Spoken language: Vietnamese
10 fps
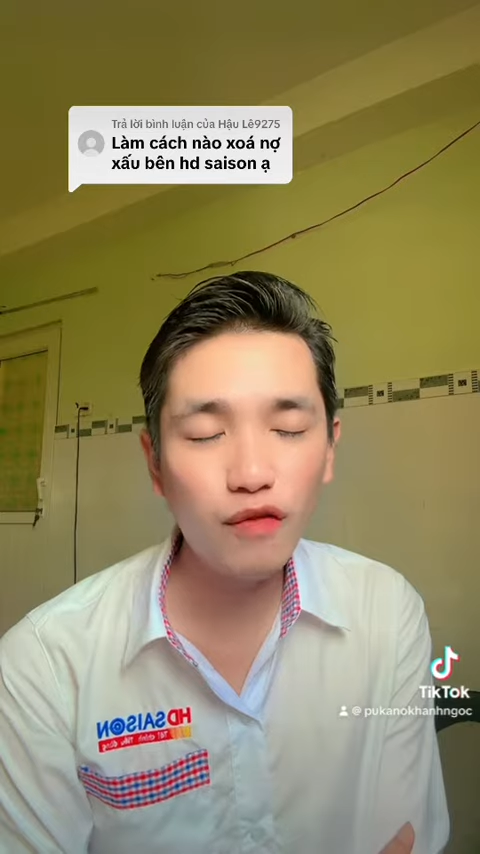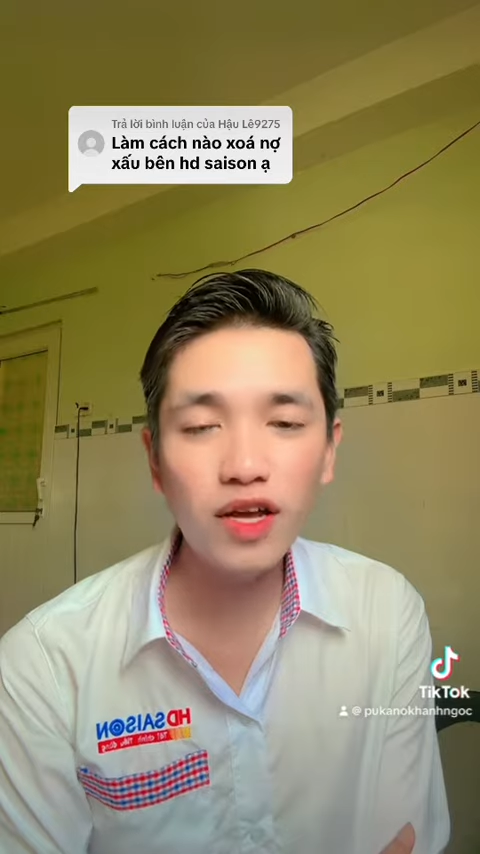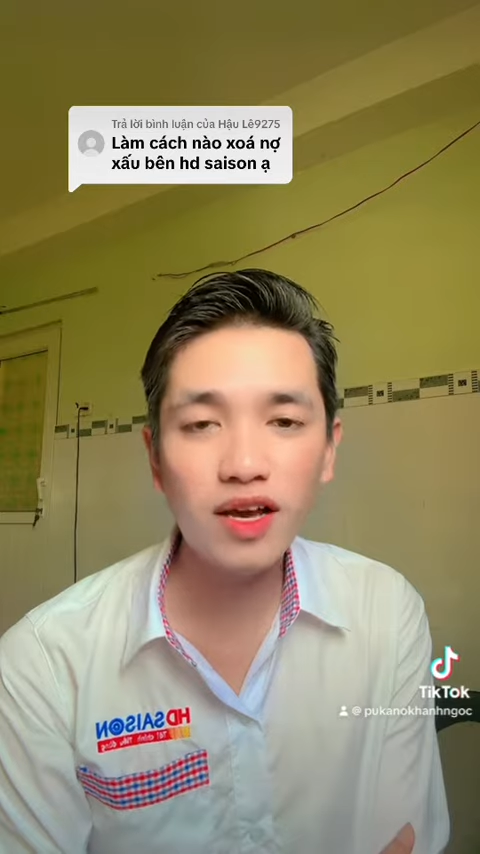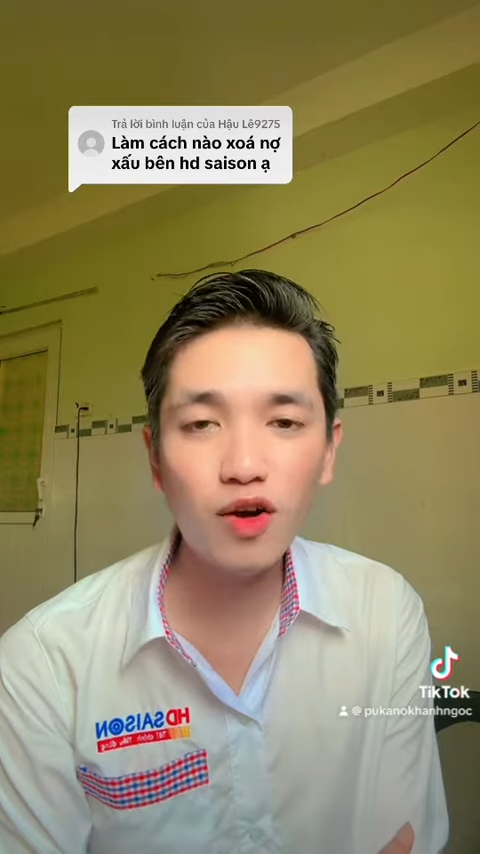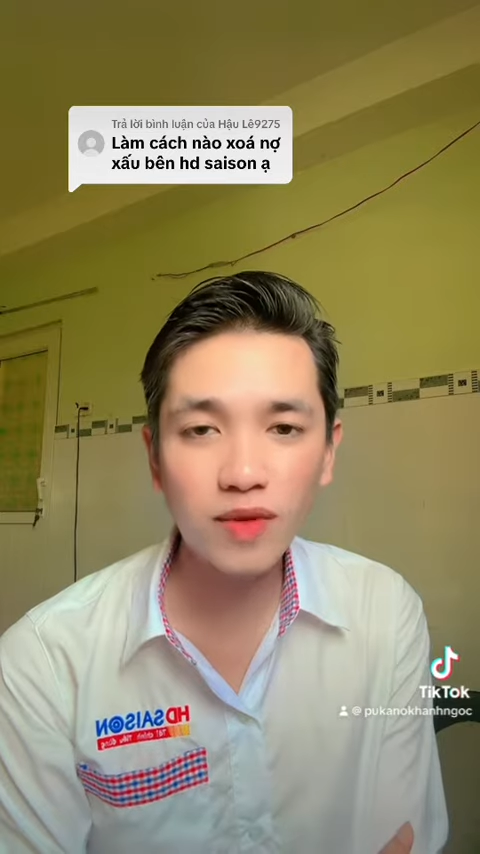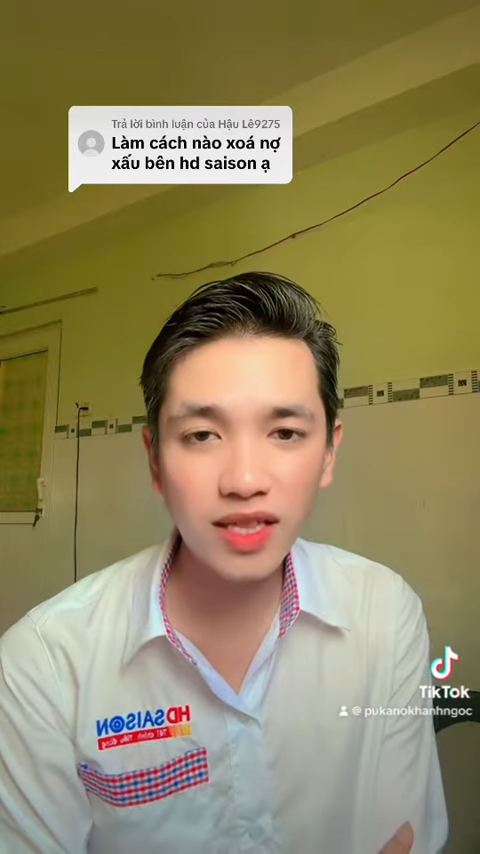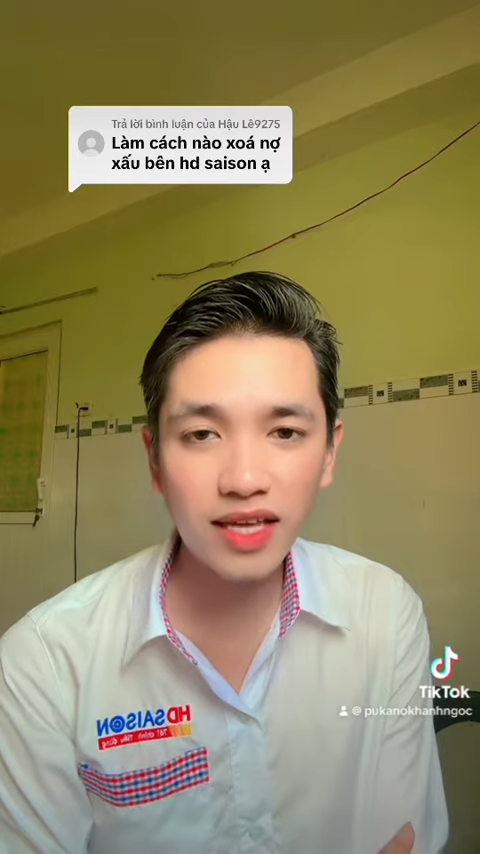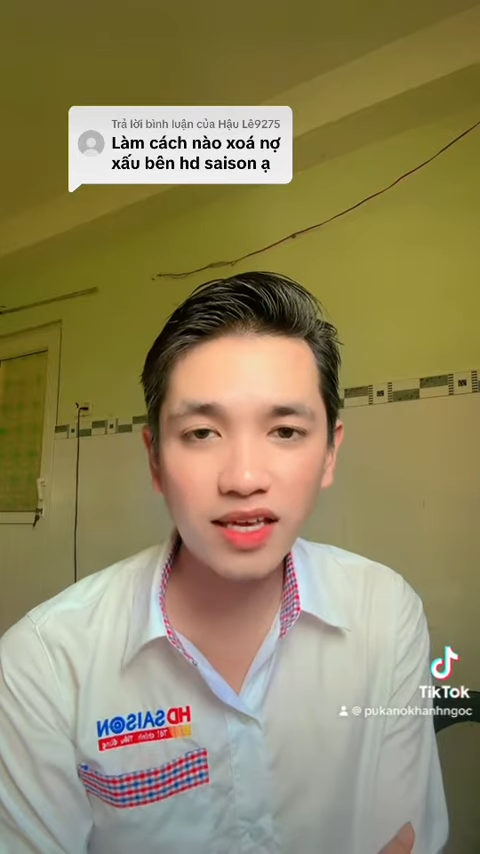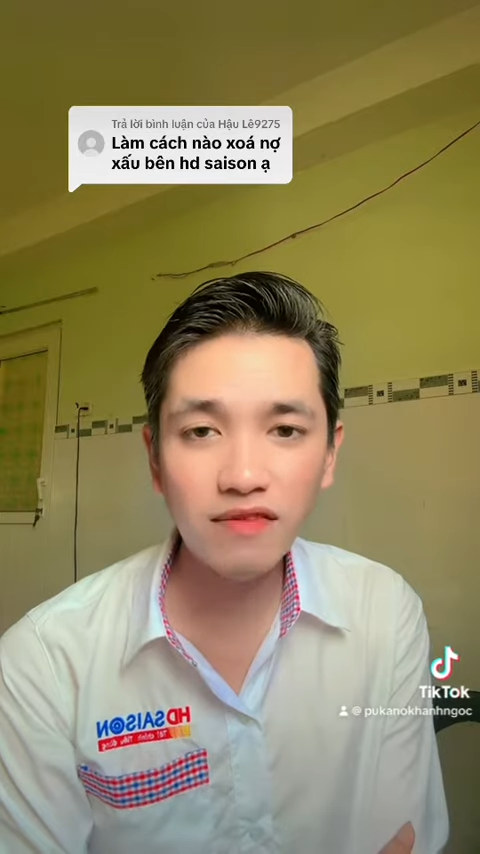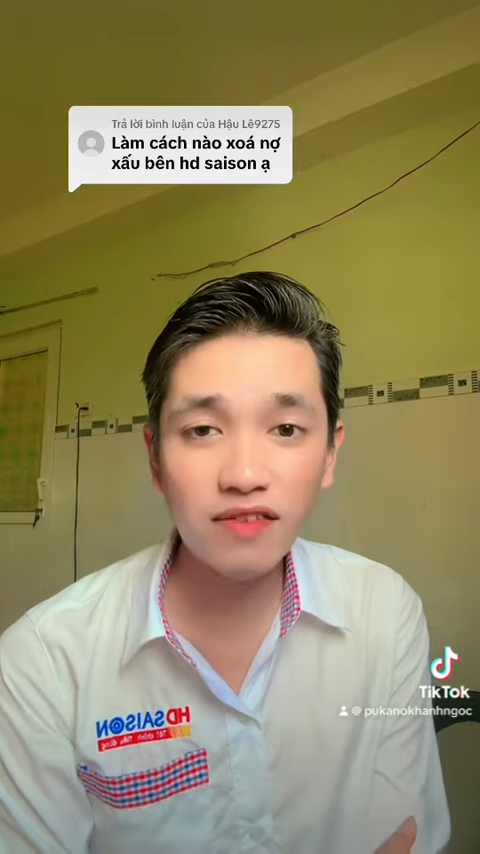với những công ty tài
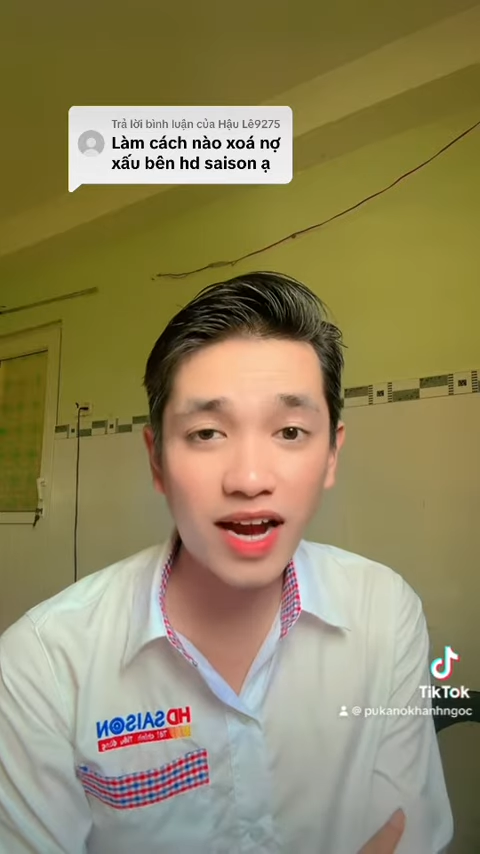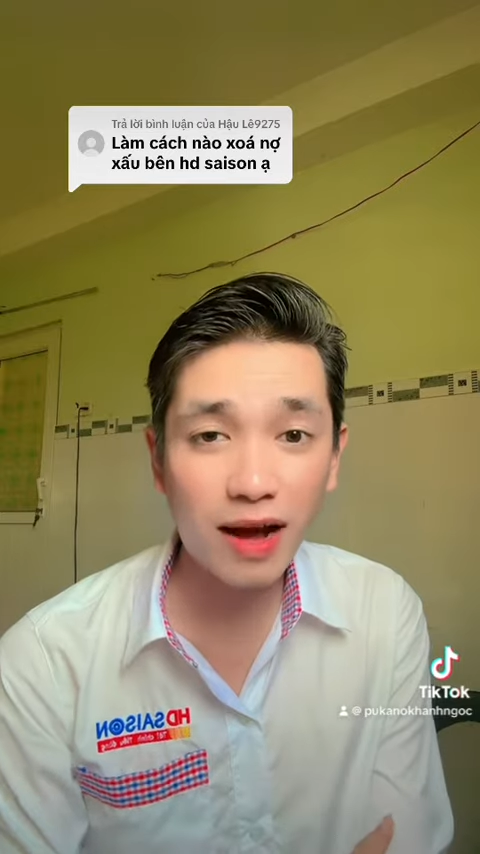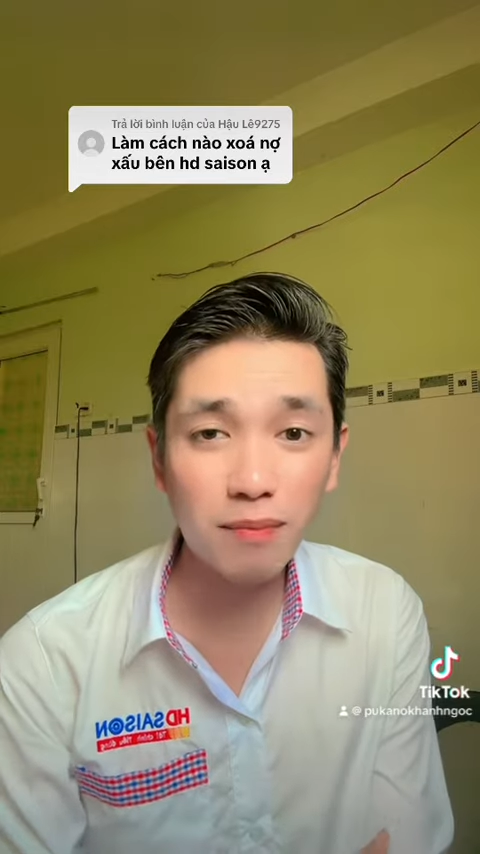chính và đặc